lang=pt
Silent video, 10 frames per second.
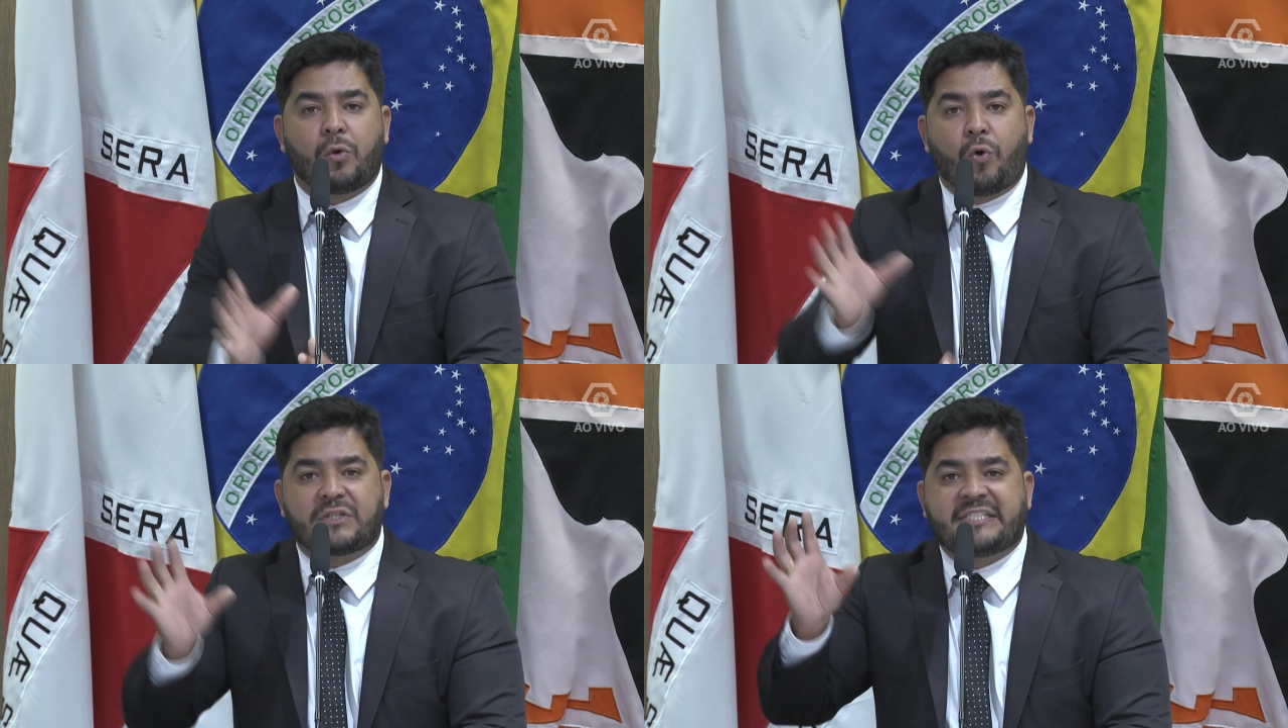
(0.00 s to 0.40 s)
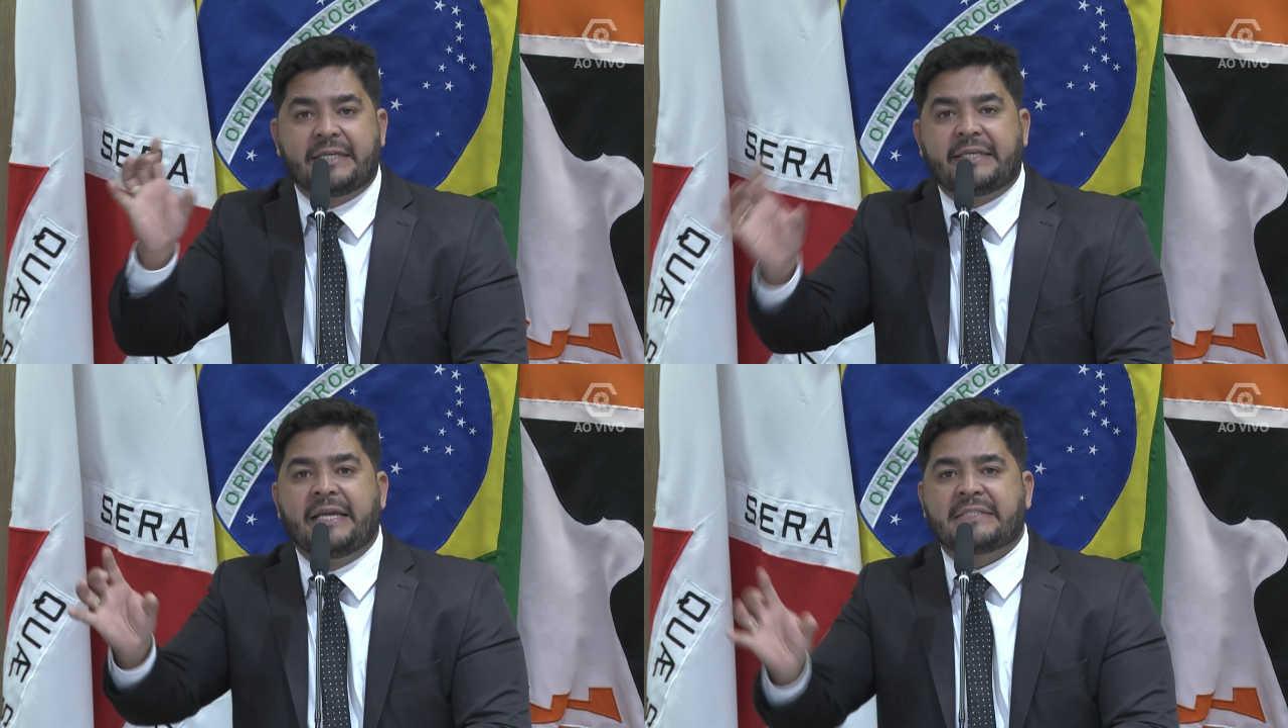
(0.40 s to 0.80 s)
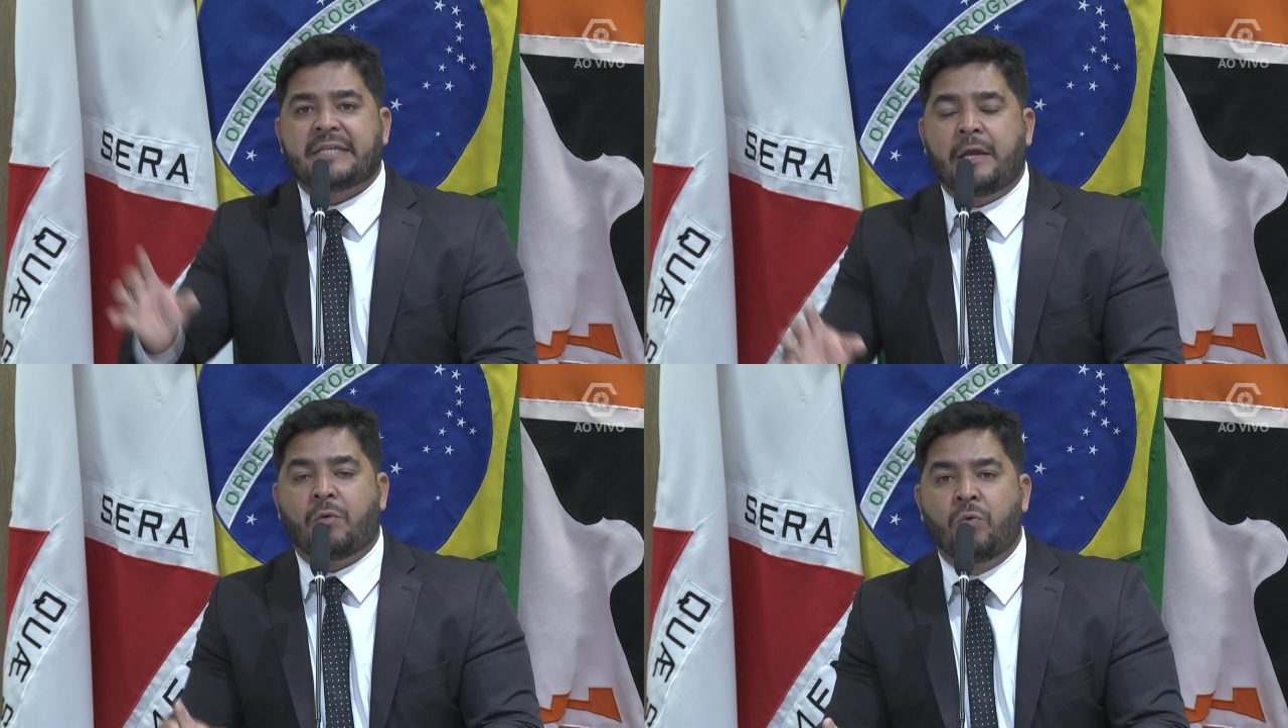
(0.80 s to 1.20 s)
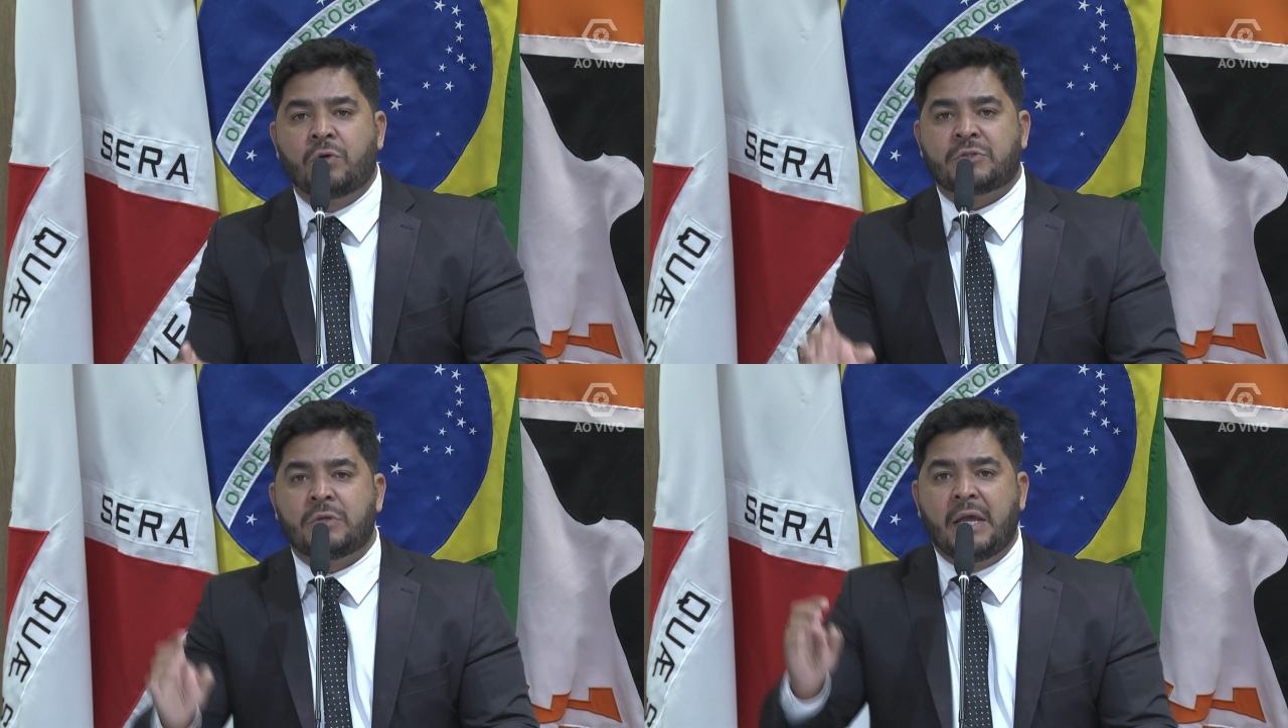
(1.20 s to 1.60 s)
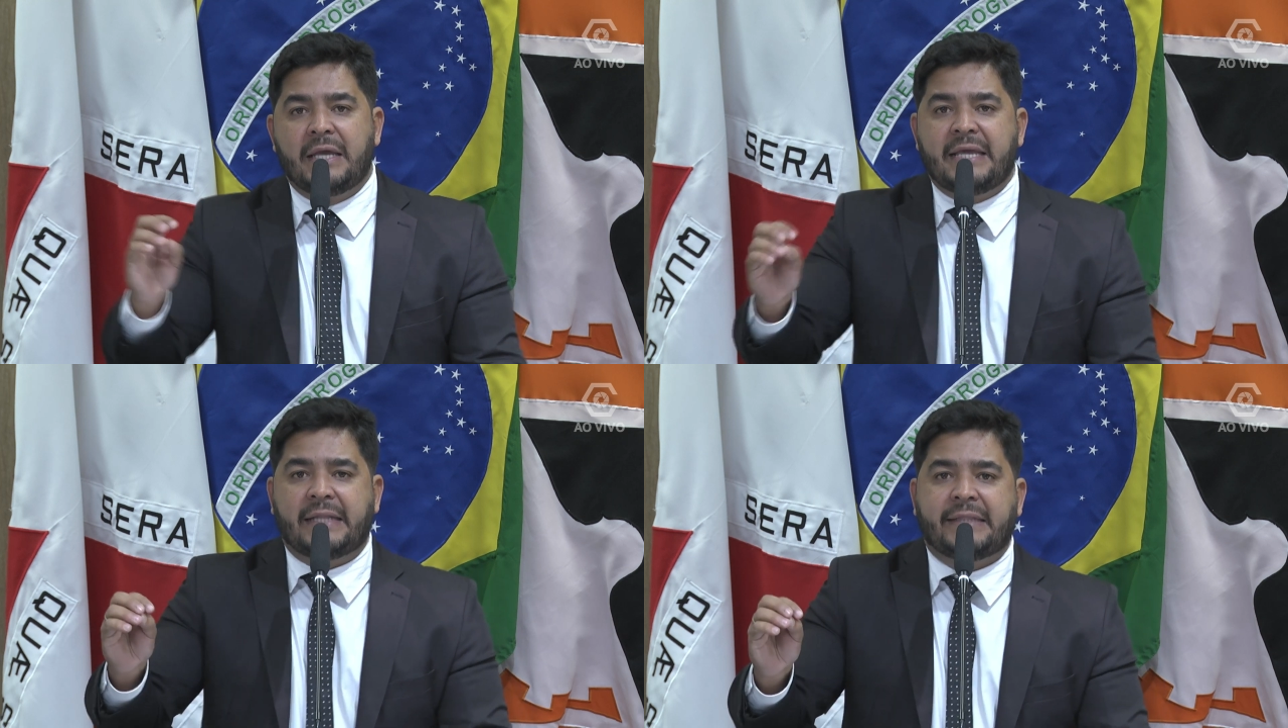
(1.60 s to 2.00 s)
conseguir esse recurso
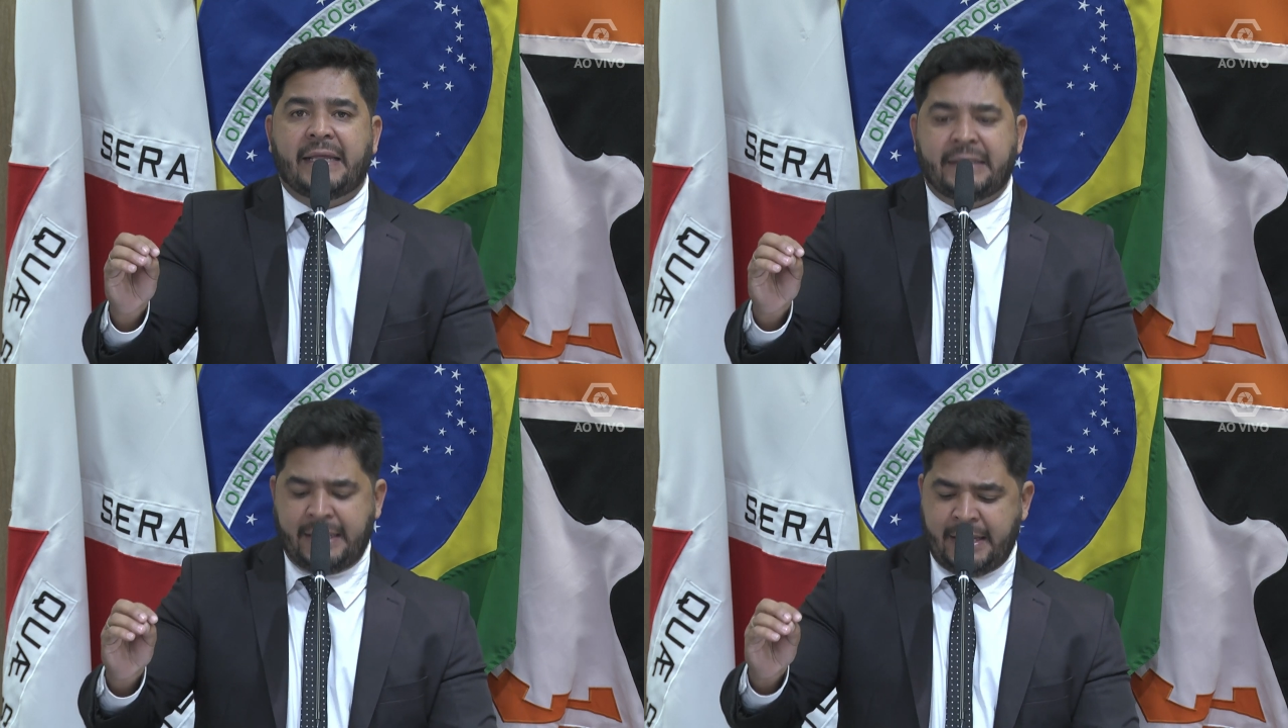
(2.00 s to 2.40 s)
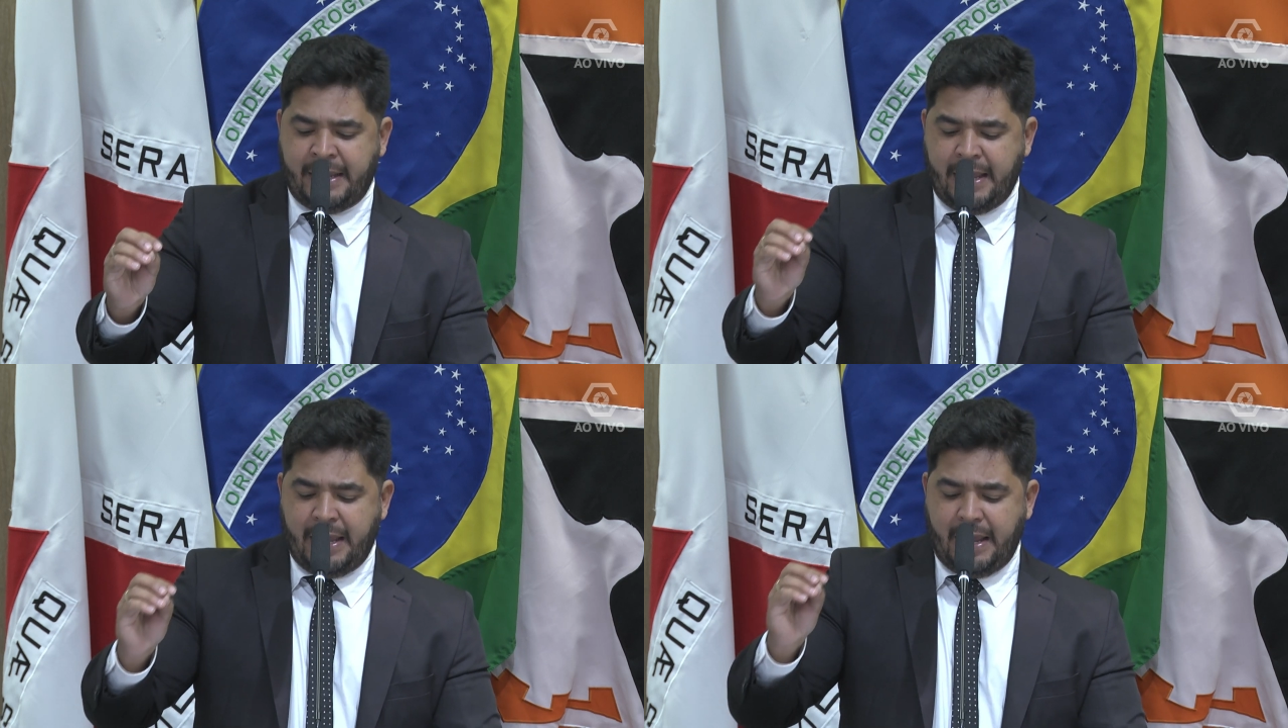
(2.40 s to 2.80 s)
e atender